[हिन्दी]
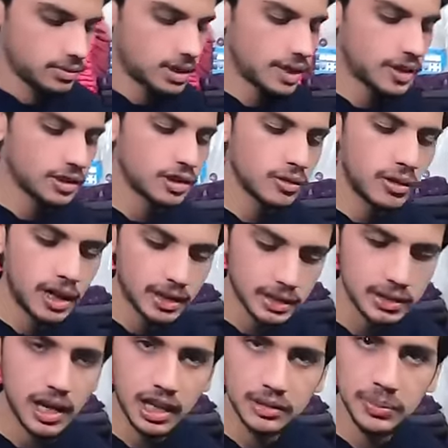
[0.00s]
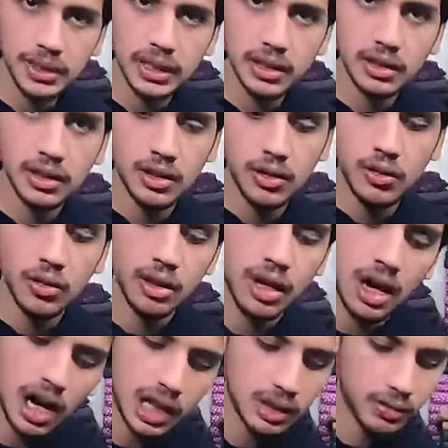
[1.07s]
सादा शुरुआर के साथ भी है अच्छा।
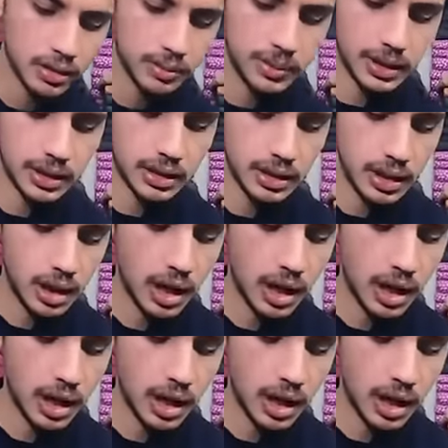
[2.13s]
और ऑल ओवर भी है